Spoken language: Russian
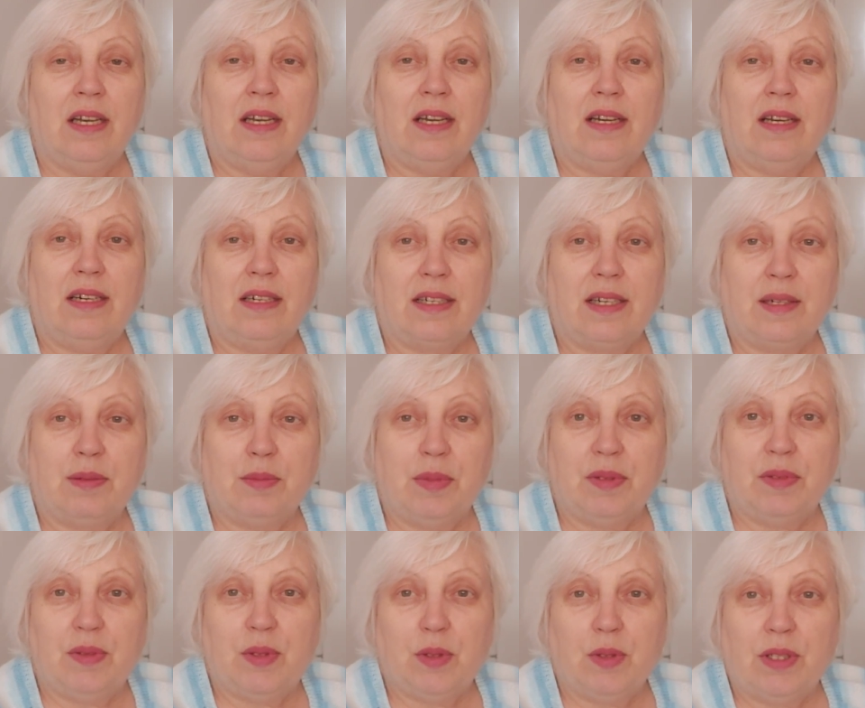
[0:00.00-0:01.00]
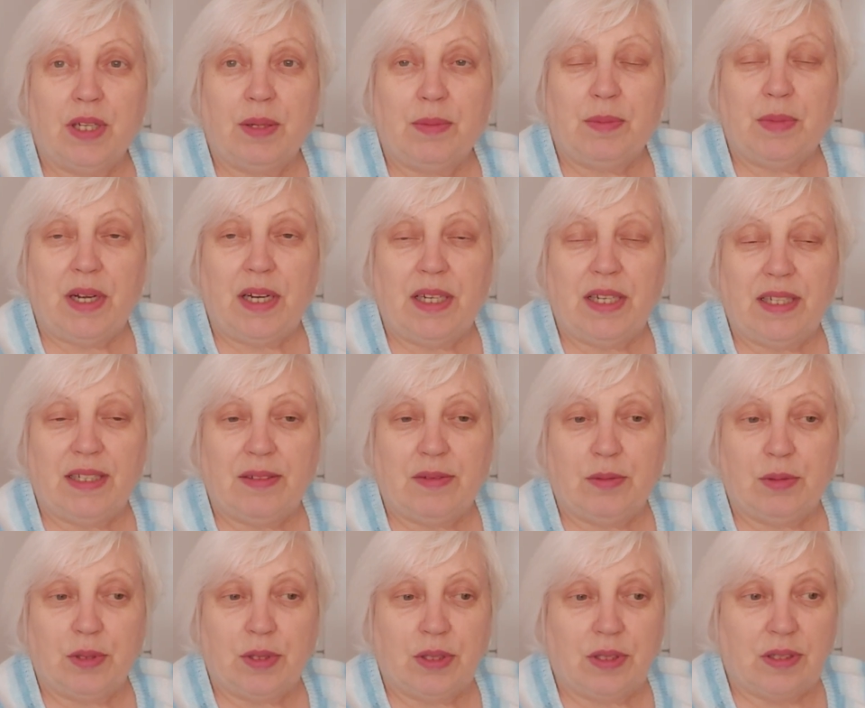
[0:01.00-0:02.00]
Э, как бы все нормально.
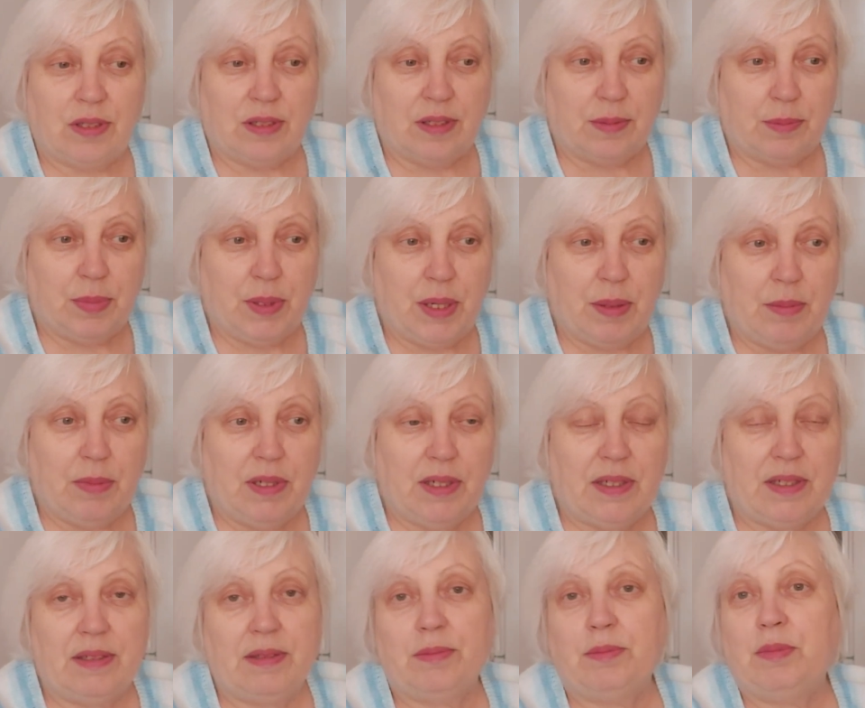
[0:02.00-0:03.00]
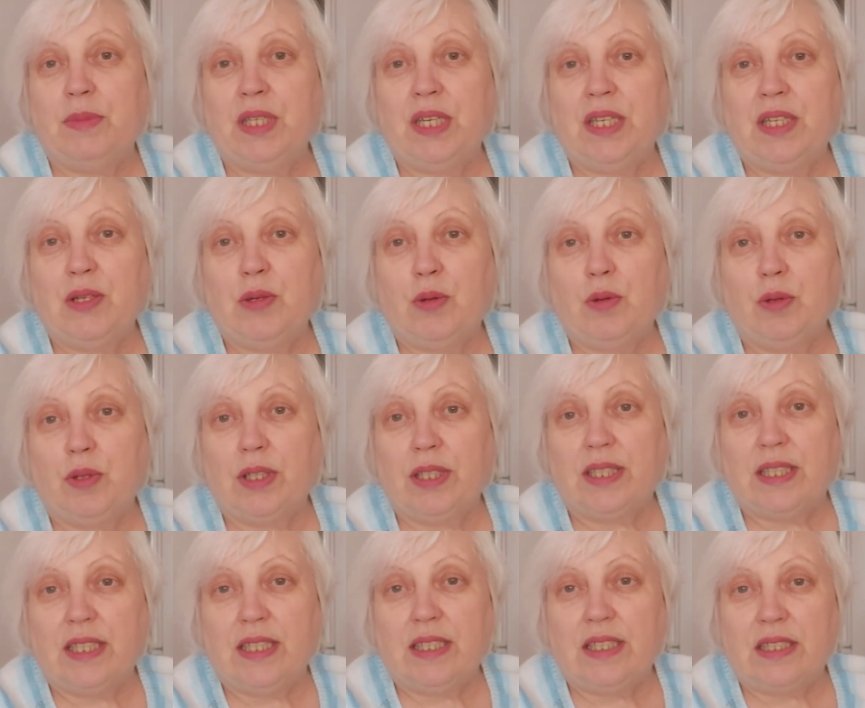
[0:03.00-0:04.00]
Вот э, прямо мне не
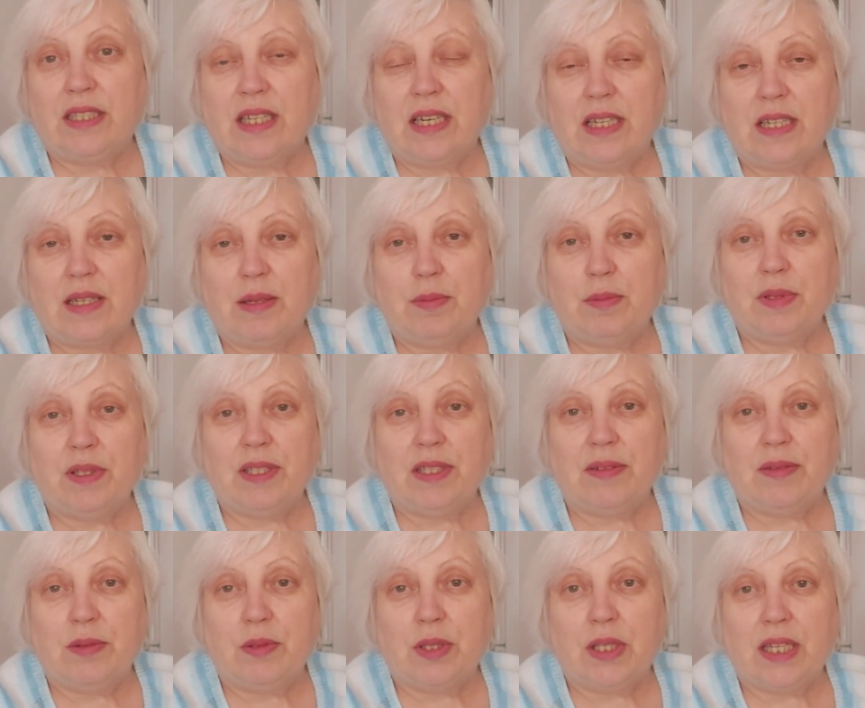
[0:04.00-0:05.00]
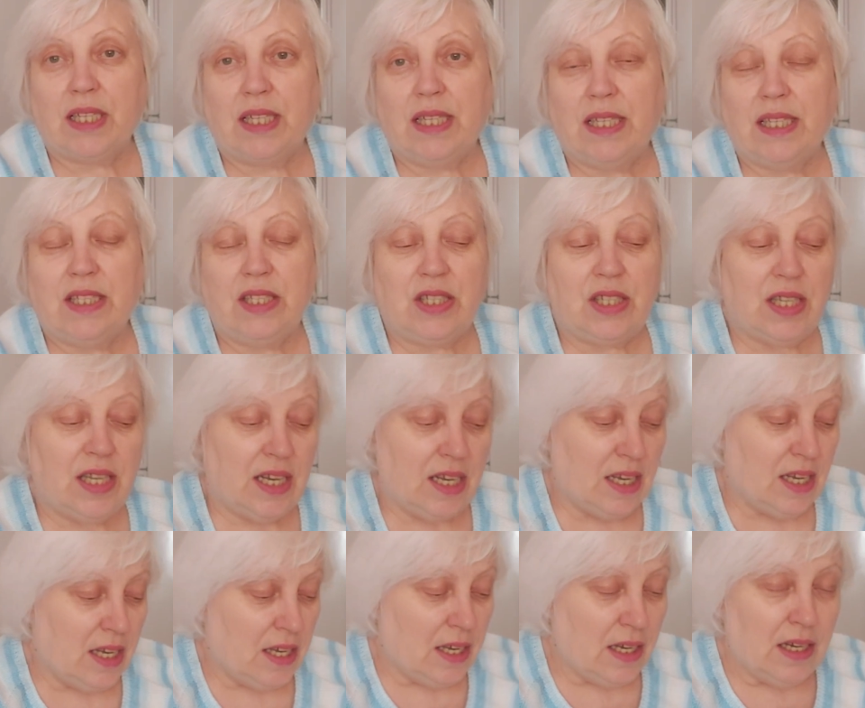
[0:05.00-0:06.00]
холодно, не жарко было, вот отлично.